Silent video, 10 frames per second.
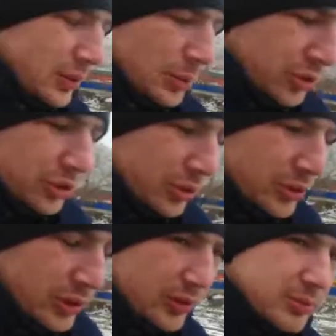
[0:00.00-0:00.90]
Вы вообще вот
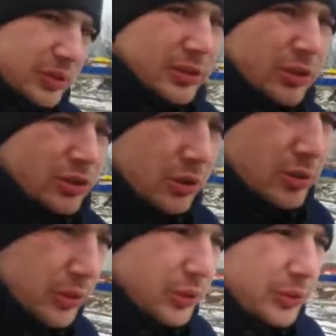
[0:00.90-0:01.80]
здравомыслящие
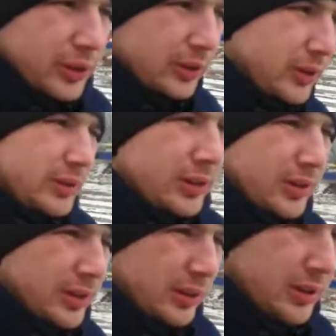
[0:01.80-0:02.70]
люди вообще, или
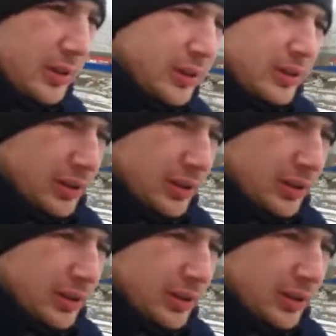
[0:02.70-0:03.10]
нет?